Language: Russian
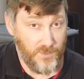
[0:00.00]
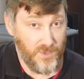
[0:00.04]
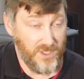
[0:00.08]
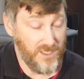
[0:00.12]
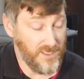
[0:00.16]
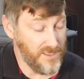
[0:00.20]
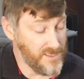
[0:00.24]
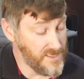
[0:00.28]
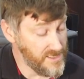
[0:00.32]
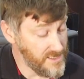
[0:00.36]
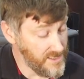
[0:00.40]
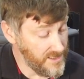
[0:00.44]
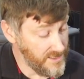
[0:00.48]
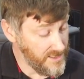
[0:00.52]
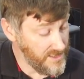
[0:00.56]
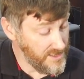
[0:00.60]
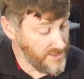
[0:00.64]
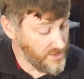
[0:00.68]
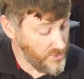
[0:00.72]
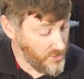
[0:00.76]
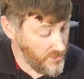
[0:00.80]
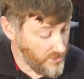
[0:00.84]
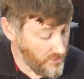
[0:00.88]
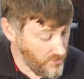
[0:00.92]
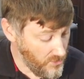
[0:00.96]
имеет
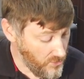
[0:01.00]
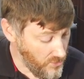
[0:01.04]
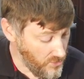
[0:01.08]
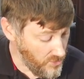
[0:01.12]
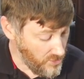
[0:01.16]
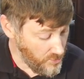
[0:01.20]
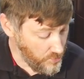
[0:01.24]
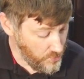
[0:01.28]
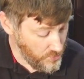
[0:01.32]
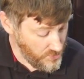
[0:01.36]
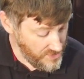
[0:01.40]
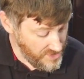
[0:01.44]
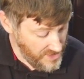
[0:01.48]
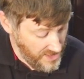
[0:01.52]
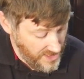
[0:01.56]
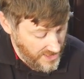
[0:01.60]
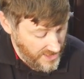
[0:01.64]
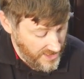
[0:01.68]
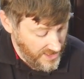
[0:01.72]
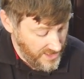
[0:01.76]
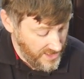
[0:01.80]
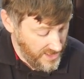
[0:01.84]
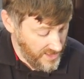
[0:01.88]
цельнолитой корпус